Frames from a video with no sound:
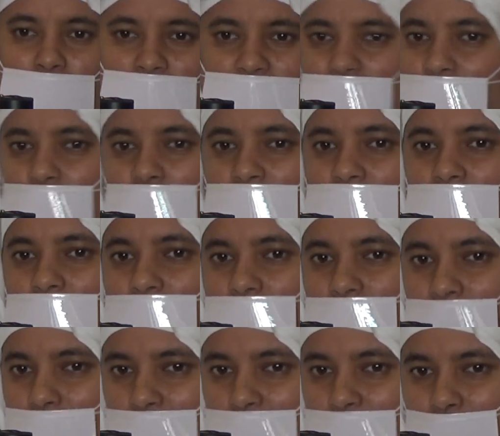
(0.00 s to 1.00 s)
ऐसा आप में से
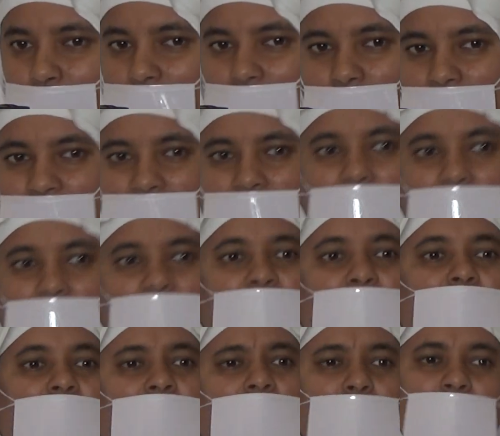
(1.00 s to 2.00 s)
कोई नहीं होगा मैं आपकी
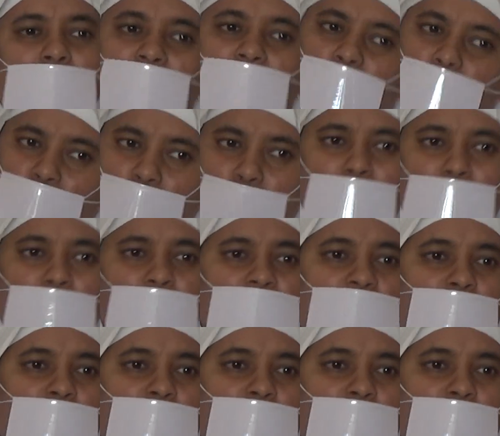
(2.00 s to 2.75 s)
पर्सनल लाइफ में ना भी जाऊँ